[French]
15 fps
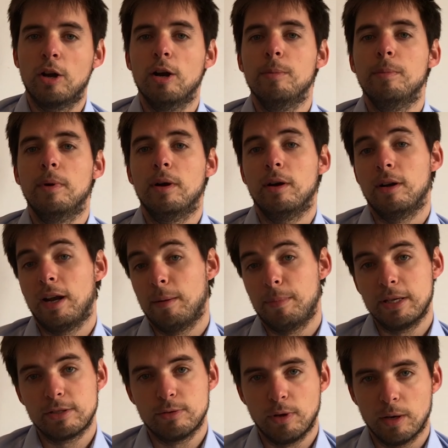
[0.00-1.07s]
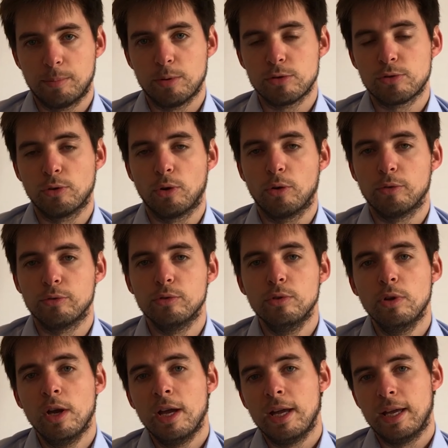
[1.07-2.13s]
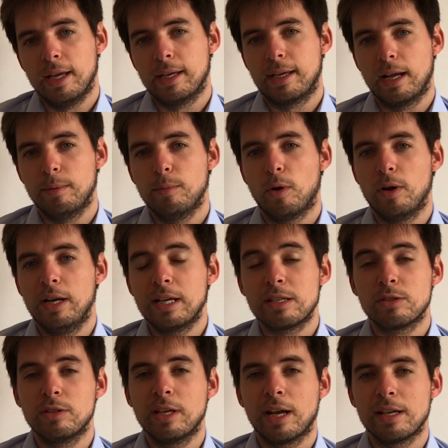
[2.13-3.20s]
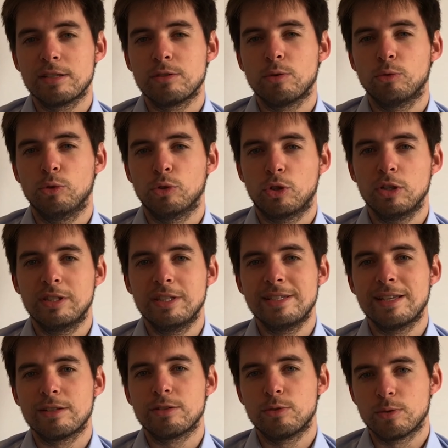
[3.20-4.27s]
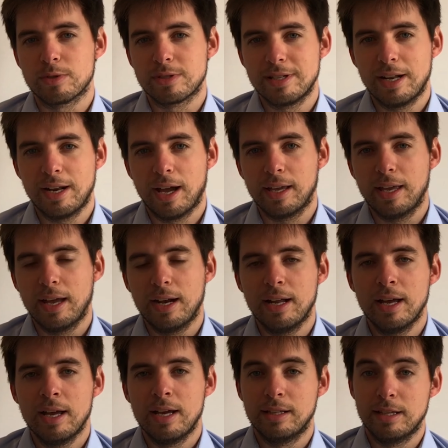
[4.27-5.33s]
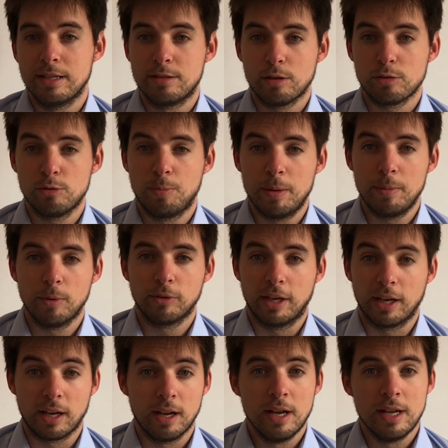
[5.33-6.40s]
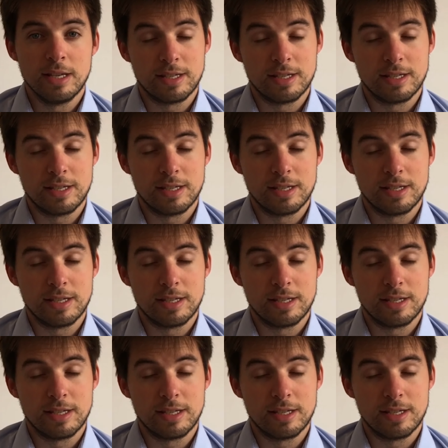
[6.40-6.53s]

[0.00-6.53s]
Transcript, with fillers: comme la baisse de l'impôt sur le revenu et également l'exonération de cotisations salariales des heures supplémentaires,